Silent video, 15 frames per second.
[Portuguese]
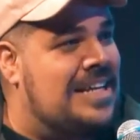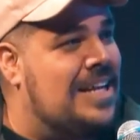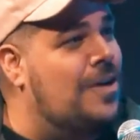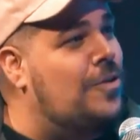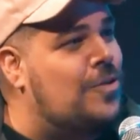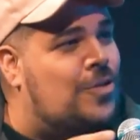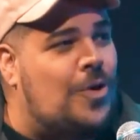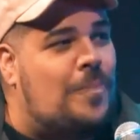Eu
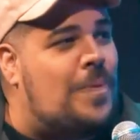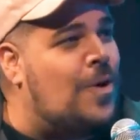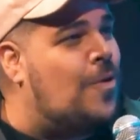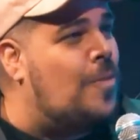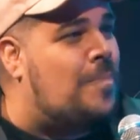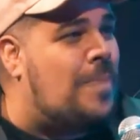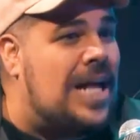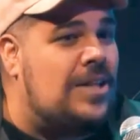não estou
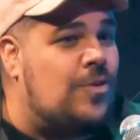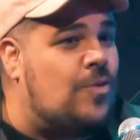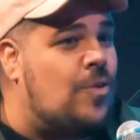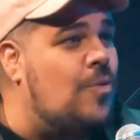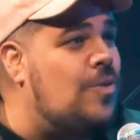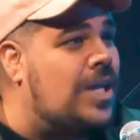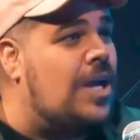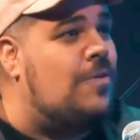preocupado
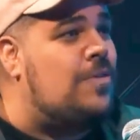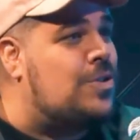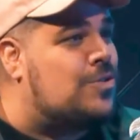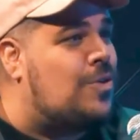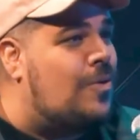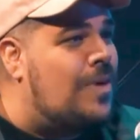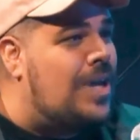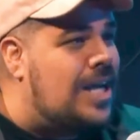com o que eu
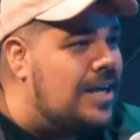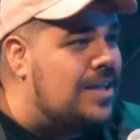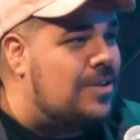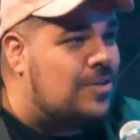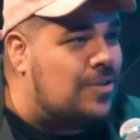estou errando,